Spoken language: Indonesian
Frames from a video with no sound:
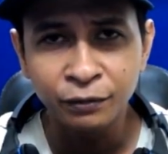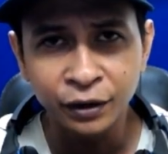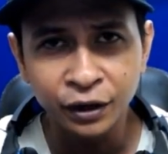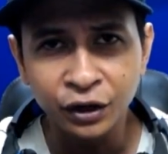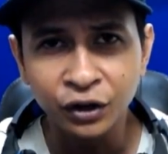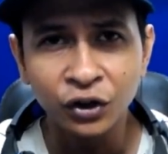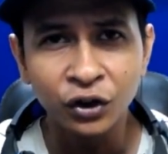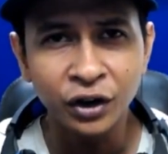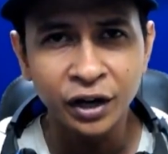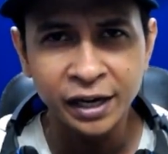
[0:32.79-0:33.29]

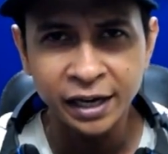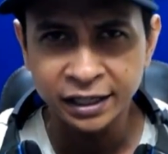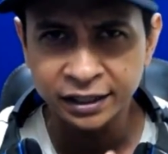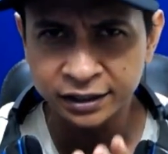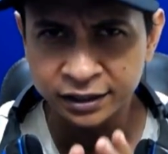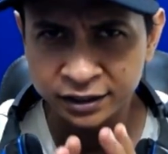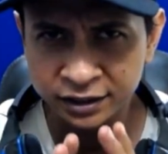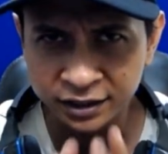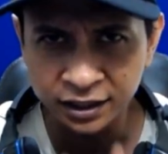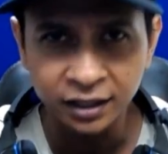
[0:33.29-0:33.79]
video
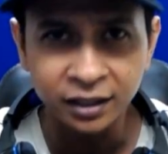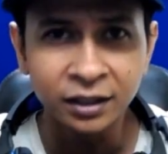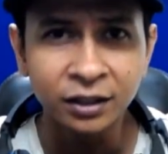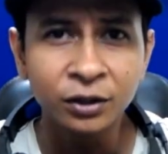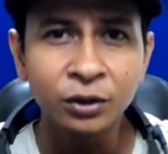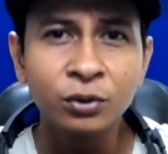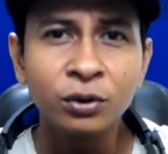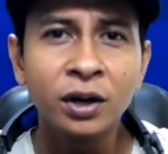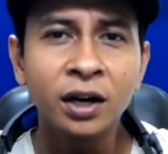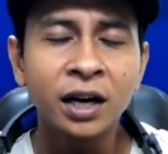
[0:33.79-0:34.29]

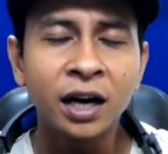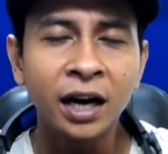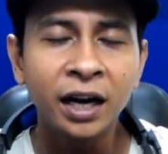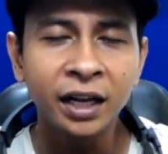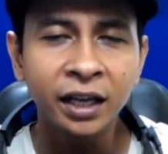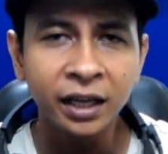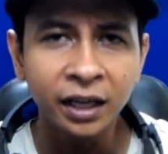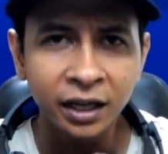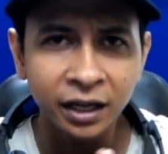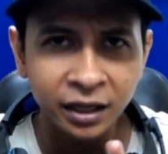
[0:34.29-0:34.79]
reaction gue
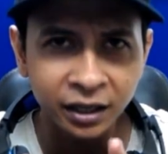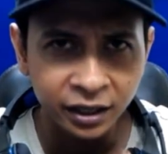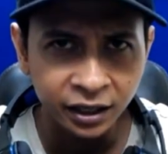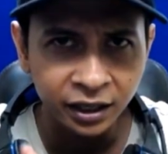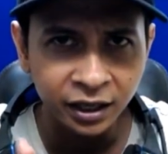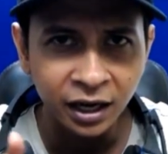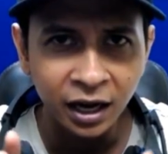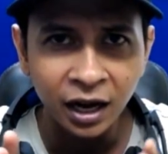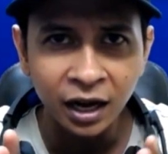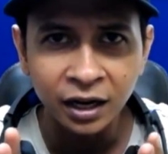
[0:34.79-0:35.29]
kali
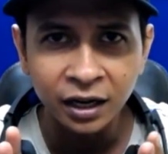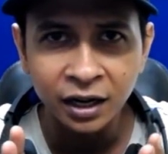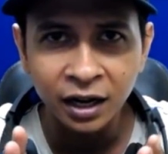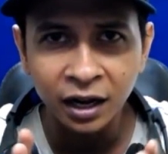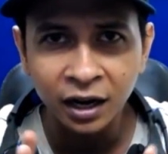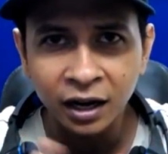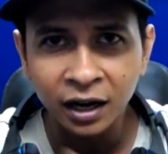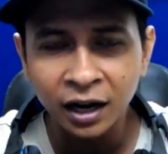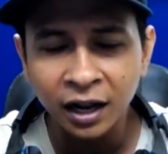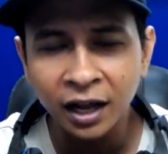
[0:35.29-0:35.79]
ini
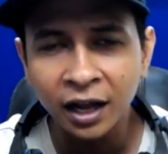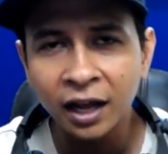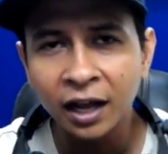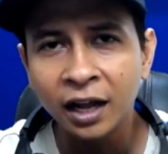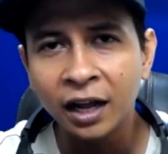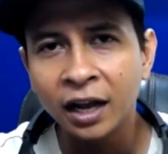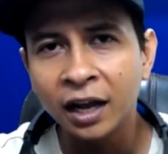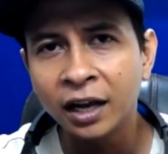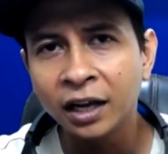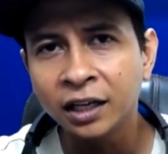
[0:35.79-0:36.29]

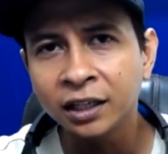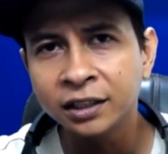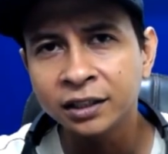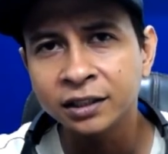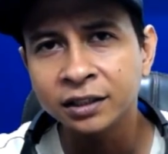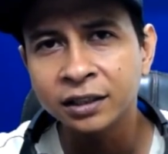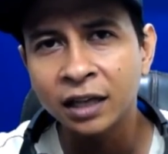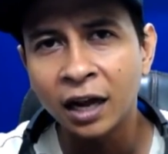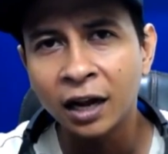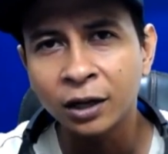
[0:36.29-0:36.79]
adalah
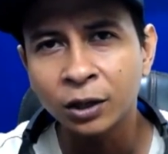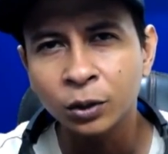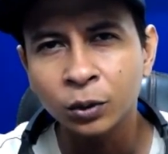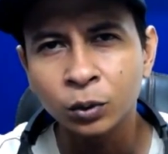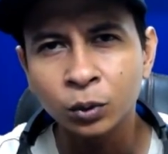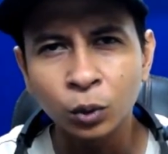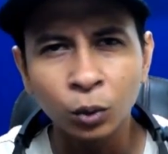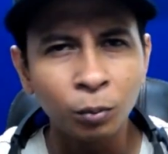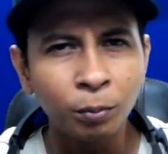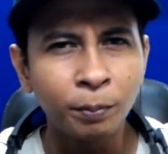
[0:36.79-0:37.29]

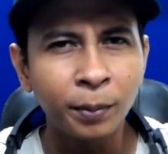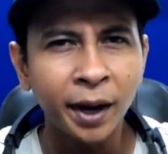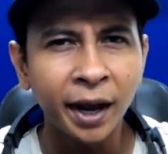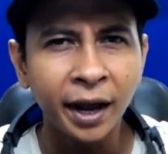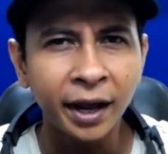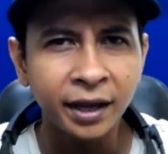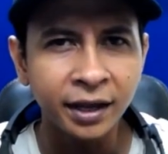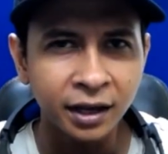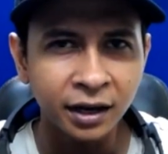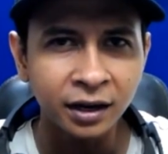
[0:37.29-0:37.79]
satu
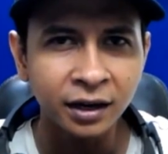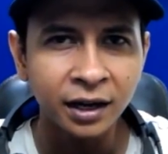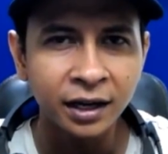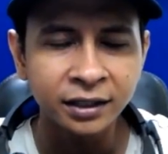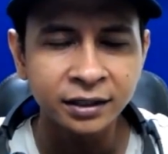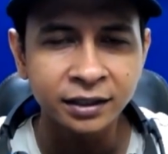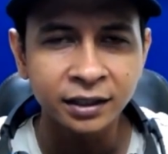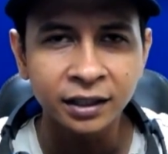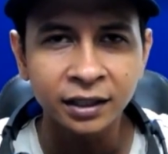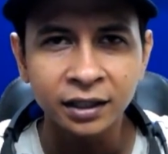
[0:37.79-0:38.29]
player
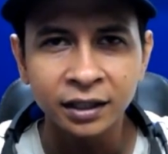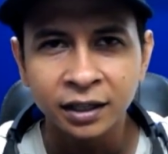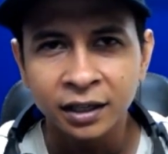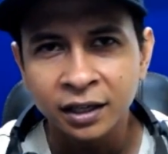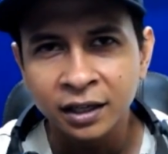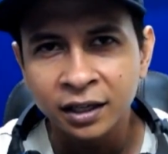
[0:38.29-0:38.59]
guys ya